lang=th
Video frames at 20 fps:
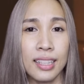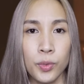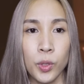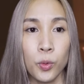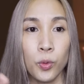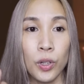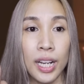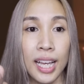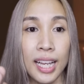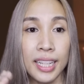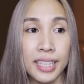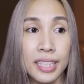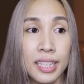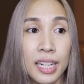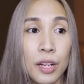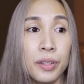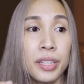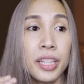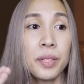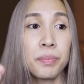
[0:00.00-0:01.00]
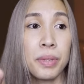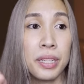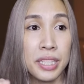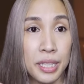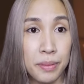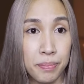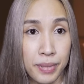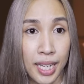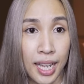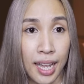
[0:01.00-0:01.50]
เวลาที่เราเดินไปห
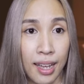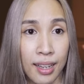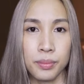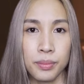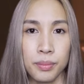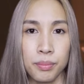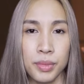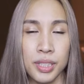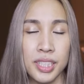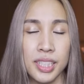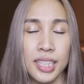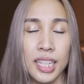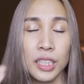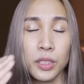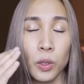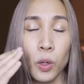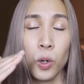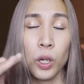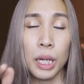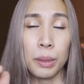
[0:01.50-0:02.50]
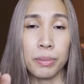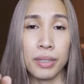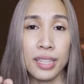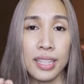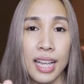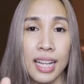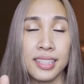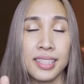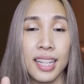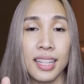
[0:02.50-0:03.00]
ยิบเนี่ยมันจะได้ตรงกับระ
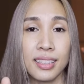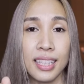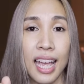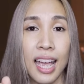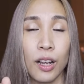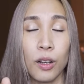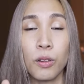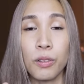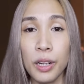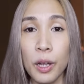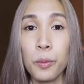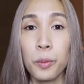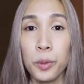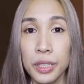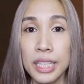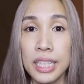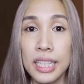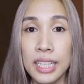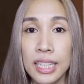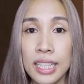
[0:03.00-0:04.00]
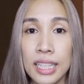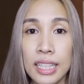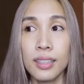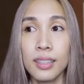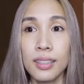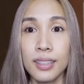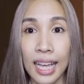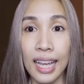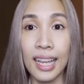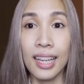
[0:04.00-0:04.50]
ยะสายตาของเราพอดี
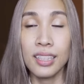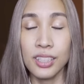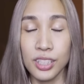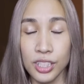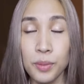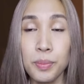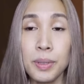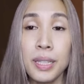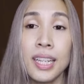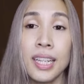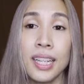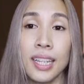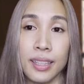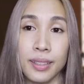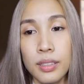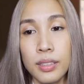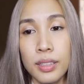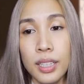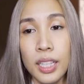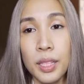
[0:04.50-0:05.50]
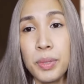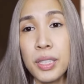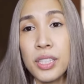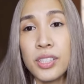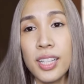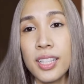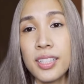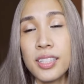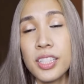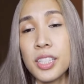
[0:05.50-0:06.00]
นะเชื่อพี่ถ้าเป็น
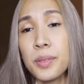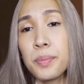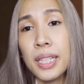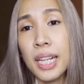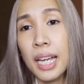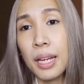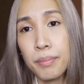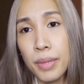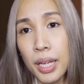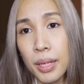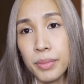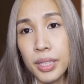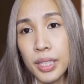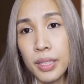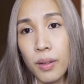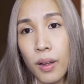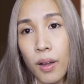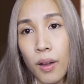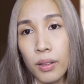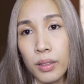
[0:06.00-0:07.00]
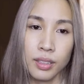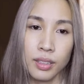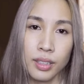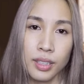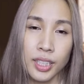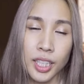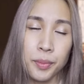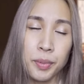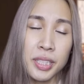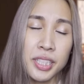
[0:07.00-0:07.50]
ฉันฉันจะไม่ทำแบบนี้หรอก
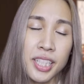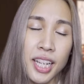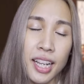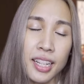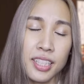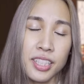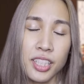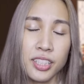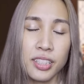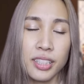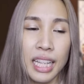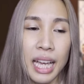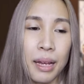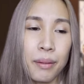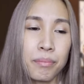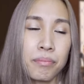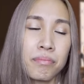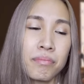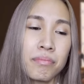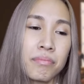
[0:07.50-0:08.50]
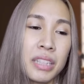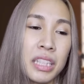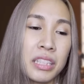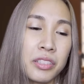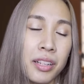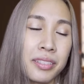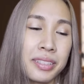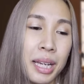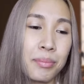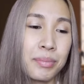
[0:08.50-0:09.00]
ถ้าเป็นฉันฉันจะทำหนึ่ง
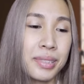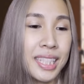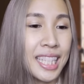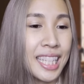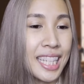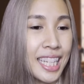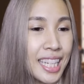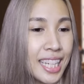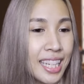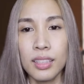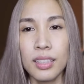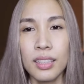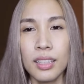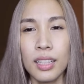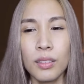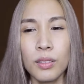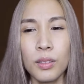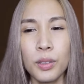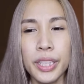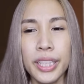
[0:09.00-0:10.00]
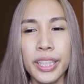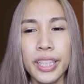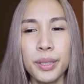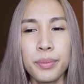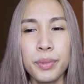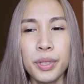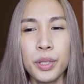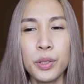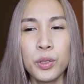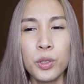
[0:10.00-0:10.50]
สอง สาม สี่แล้วของเธอ
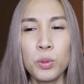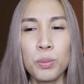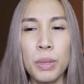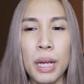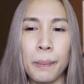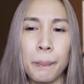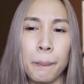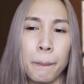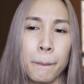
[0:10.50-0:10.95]
มันดูแบบ